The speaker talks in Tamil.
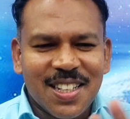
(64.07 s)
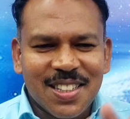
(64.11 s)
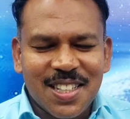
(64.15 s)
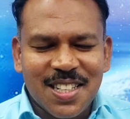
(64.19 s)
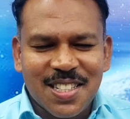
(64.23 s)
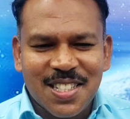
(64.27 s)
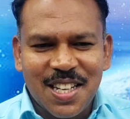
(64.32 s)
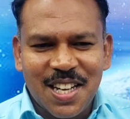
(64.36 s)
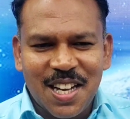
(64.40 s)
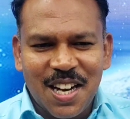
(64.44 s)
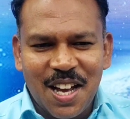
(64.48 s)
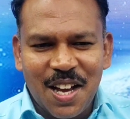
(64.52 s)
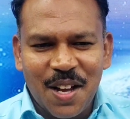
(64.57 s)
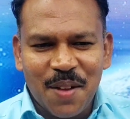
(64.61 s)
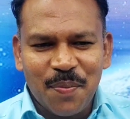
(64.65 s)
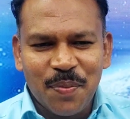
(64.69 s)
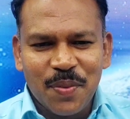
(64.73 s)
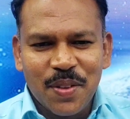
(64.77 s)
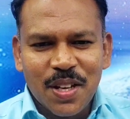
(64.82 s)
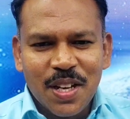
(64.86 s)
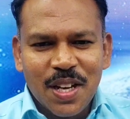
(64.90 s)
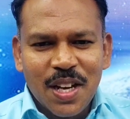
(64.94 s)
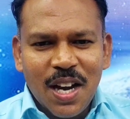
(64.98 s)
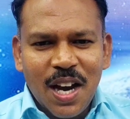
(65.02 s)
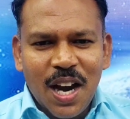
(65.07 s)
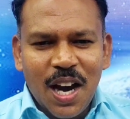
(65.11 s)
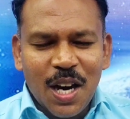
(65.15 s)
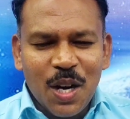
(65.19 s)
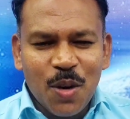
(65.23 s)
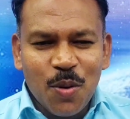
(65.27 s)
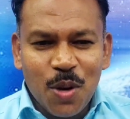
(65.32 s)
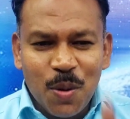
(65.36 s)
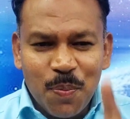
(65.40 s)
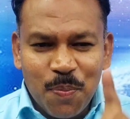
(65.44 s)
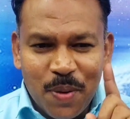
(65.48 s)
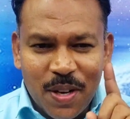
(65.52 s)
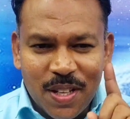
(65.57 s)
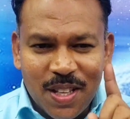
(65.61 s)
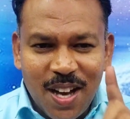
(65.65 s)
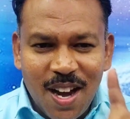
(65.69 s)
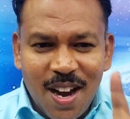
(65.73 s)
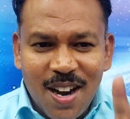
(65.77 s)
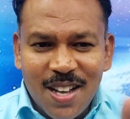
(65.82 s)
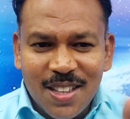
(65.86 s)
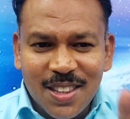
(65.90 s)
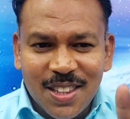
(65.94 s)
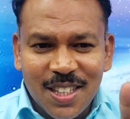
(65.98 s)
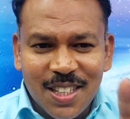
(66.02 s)
கத்தர் செய்யலாம் ஆனா ஒரு
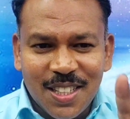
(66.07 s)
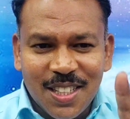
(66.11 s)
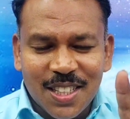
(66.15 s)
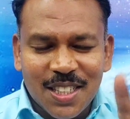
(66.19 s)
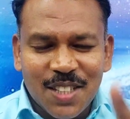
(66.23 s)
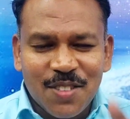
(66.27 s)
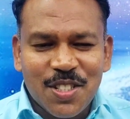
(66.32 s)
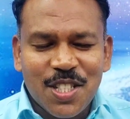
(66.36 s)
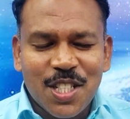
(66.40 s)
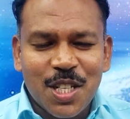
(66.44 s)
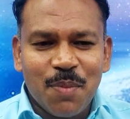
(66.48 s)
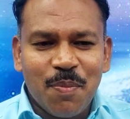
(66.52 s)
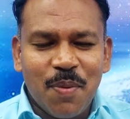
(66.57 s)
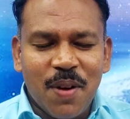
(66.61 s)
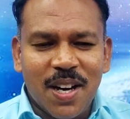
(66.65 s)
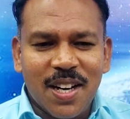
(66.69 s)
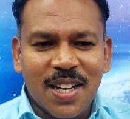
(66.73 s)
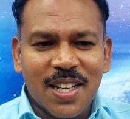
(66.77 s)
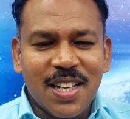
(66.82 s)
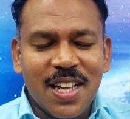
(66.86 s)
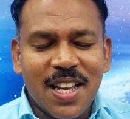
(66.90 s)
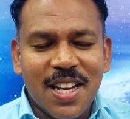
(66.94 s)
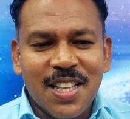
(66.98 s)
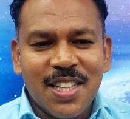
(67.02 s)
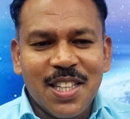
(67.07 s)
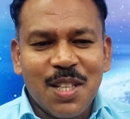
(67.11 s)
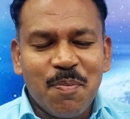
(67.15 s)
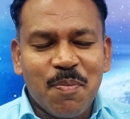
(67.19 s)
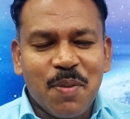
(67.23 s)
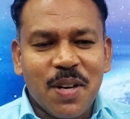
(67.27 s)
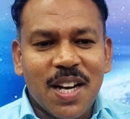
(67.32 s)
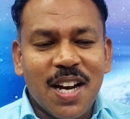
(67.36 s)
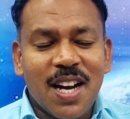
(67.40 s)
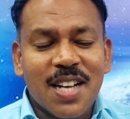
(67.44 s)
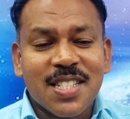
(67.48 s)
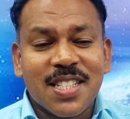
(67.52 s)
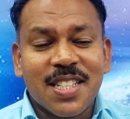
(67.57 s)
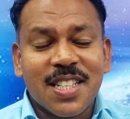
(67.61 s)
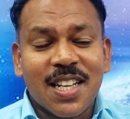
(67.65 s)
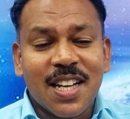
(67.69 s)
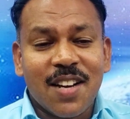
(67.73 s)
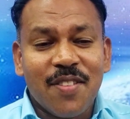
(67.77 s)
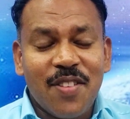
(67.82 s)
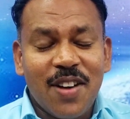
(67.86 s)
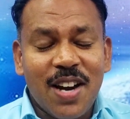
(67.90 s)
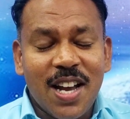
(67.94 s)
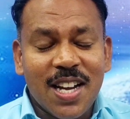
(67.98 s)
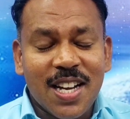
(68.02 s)
பிரதான திட்டத்தை வச்சிருப்பார் எரிந்து
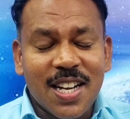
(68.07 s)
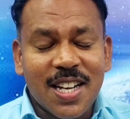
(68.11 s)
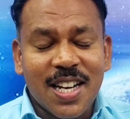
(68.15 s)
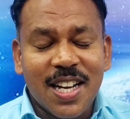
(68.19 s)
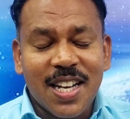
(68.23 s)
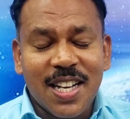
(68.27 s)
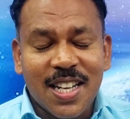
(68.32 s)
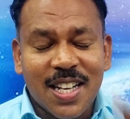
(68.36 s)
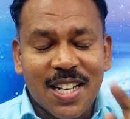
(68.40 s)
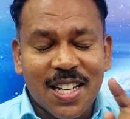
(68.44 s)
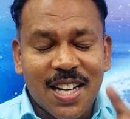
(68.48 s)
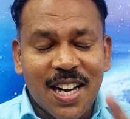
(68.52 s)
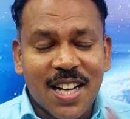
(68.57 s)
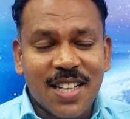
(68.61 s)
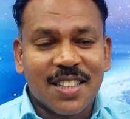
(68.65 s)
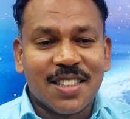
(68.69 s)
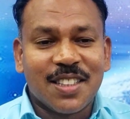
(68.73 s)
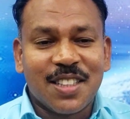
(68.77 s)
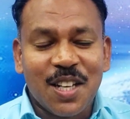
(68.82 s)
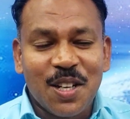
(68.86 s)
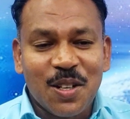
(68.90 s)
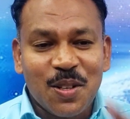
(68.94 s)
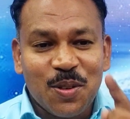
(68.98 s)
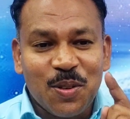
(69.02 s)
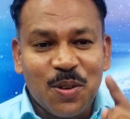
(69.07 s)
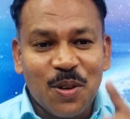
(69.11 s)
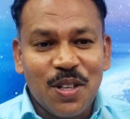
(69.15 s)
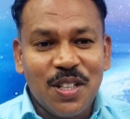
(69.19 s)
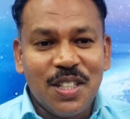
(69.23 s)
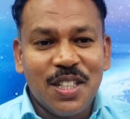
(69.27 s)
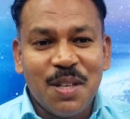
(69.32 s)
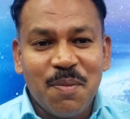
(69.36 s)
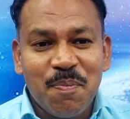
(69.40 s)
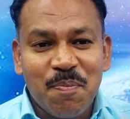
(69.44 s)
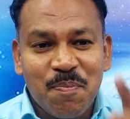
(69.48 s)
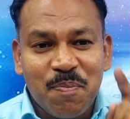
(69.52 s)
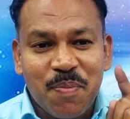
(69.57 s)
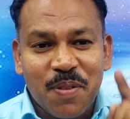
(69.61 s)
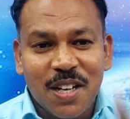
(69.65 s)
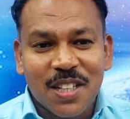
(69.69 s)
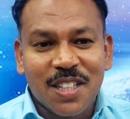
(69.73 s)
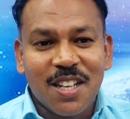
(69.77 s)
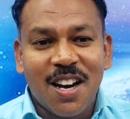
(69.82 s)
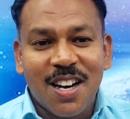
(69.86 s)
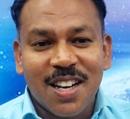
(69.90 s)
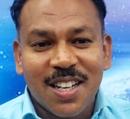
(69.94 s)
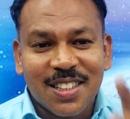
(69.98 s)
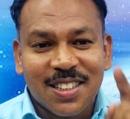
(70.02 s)
பிரகாசிக்கிற விளக்கை கத்தர் கொண்டு
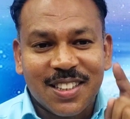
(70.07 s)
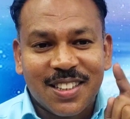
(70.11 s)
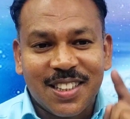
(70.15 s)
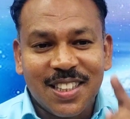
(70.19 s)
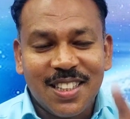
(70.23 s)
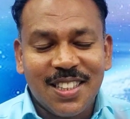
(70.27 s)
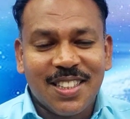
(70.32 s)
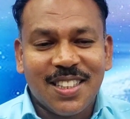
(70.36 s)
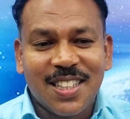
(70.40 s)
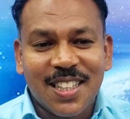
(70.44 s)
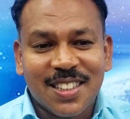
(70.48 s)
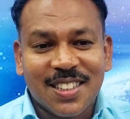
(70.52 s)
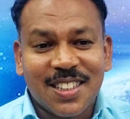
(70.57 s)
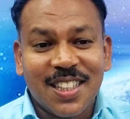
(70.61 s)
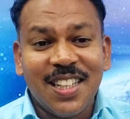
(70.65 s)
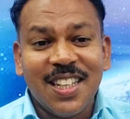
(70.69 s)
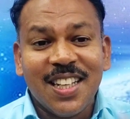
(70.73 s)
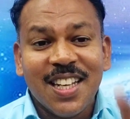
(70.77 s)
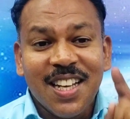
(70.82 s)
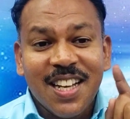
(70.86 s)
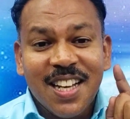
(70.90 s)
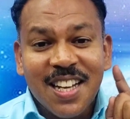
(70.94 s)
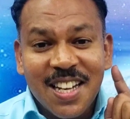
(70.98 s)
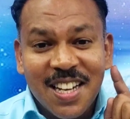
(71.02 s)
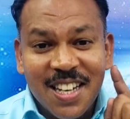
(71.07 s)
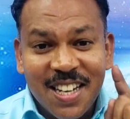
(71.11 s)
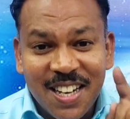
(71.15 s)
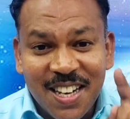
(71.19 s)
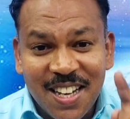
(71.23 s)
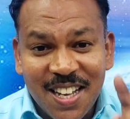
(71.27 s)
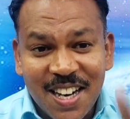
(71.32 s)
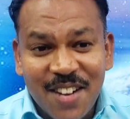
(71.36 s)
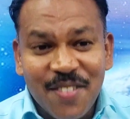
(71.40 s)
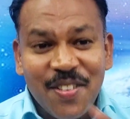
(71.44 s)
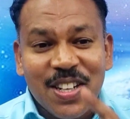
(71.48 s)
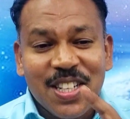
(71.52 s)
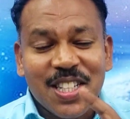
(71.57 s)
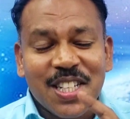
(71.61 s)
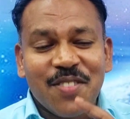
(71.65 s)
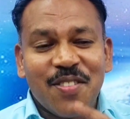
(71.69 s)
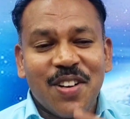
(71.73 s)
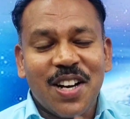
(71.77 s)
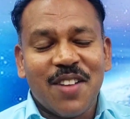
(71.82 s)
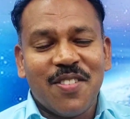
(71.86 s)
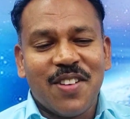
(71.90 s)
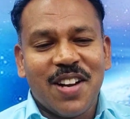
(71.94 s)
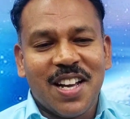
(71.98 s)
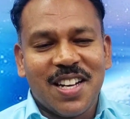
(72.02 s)
பிரதான திட்டத்தை நிறைவேற்ற
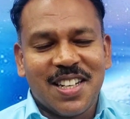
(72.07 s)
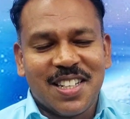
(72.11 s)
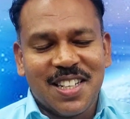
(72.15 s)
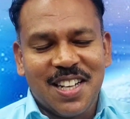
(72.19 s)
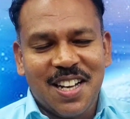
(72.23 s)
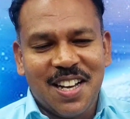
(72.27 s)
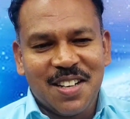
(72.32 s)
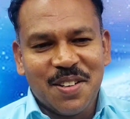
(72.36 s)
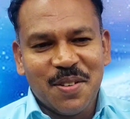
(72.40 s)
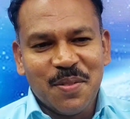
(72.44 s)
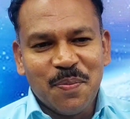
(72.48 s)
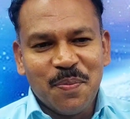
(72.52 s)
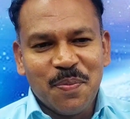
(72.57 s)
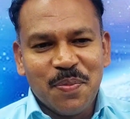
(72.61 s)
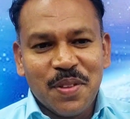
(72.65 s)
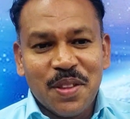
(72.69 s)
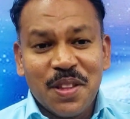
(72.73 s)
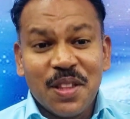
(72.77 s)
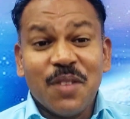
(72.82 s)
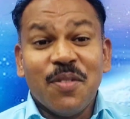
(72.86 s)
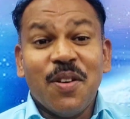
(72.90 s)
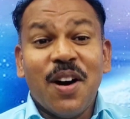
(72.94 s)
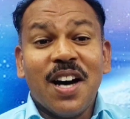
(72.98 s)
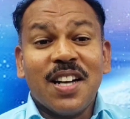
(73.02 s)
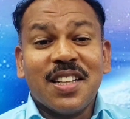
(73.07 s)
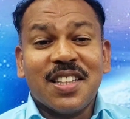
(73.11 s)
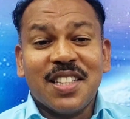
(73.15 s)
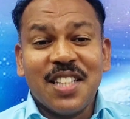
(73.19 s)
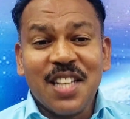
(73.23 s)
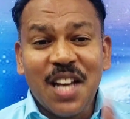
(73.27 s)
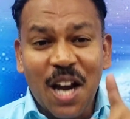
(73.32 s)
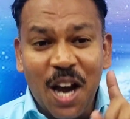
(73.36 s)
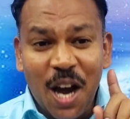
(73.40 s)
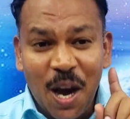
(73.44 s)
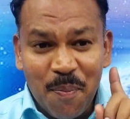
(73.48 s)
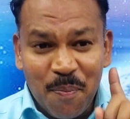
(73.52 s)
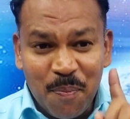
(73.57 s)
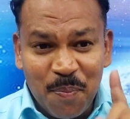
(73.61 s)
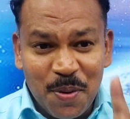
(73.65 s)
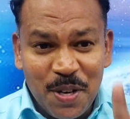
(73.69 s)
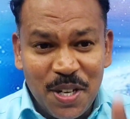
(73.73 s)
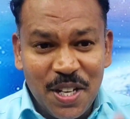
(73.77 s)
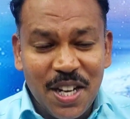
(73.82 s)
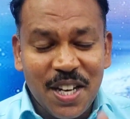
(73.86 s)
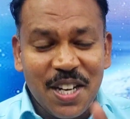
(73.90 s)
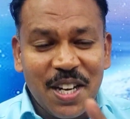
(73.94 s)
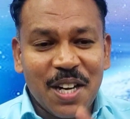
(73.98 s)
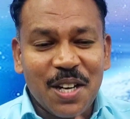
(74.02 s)
வல்லவராக இருக்கிறார் இந்த வார்த்தை
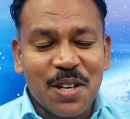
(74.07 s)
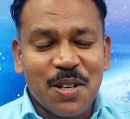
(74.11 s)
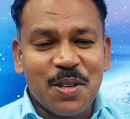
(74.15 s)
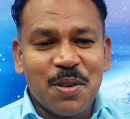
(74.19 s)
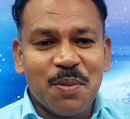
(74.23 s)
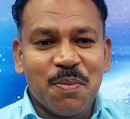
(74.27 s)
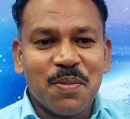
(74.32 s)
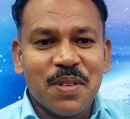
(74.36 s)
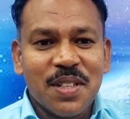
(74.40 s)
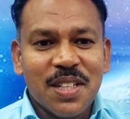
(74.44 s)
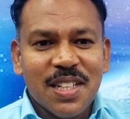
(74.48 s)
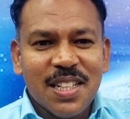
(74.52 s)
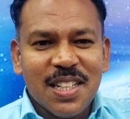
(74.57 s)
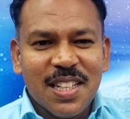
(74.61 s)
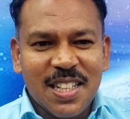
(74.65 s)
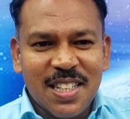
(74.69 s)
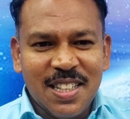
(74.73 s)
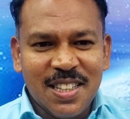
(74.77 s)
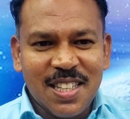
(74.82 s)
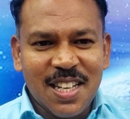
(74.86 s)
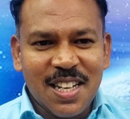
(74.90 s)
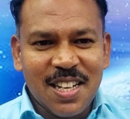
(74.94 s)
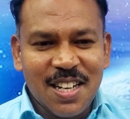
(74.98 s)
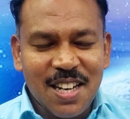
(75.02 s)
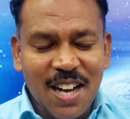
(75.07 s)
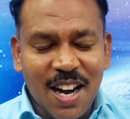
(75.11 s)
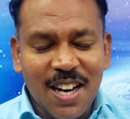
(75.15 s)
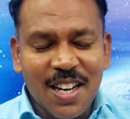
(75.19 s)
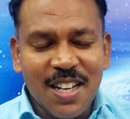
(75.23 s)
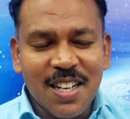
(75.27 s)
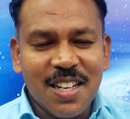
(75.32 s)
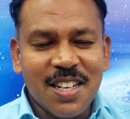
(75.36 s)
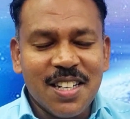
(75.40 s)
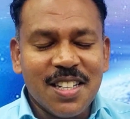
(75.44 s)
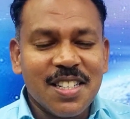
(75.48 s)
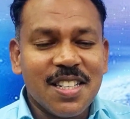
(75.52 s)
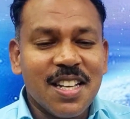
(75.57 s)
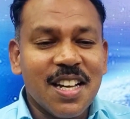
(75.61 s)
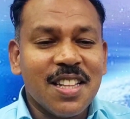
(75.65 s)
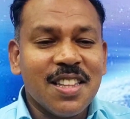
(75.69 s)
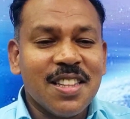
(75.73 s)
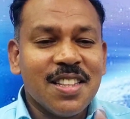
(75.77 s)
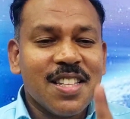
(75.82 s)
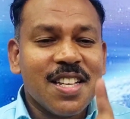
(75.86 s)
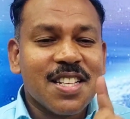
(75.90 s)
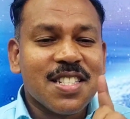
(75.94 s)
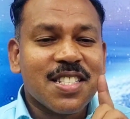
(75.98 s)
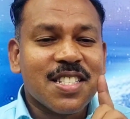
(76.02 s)
அப்படியே நடக்கும் இந்த நாளில்
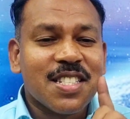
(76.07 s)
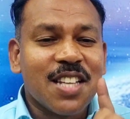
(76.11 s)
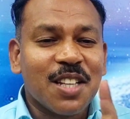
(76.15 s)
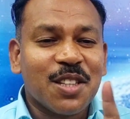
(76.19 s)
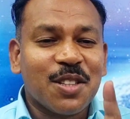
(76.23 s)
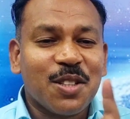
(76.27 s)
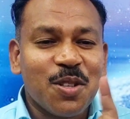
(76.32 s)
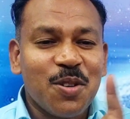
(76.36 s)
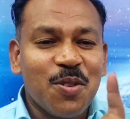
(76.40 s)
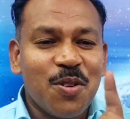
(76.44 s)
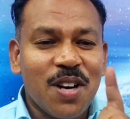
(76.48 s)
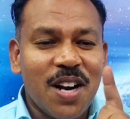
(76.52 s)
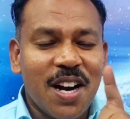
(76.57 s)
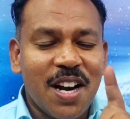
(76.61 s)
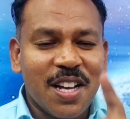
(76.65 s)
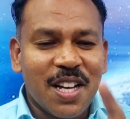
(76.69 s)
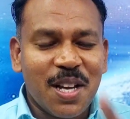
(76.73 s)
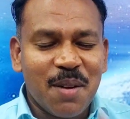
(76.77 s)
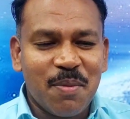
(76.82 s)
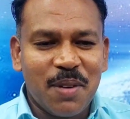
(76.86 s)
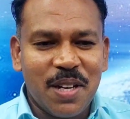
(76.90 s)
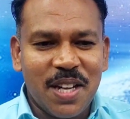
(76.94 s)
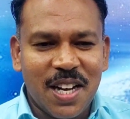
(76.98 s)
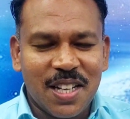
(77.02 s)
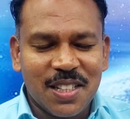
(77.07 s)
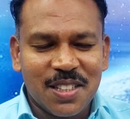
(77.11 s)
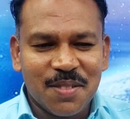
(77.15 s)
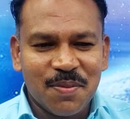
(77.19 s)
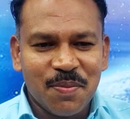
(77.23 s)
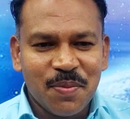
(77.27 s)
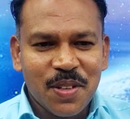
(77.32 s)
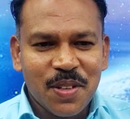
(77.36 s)
எந்த சத்ருவன் அழைக்க முடியாது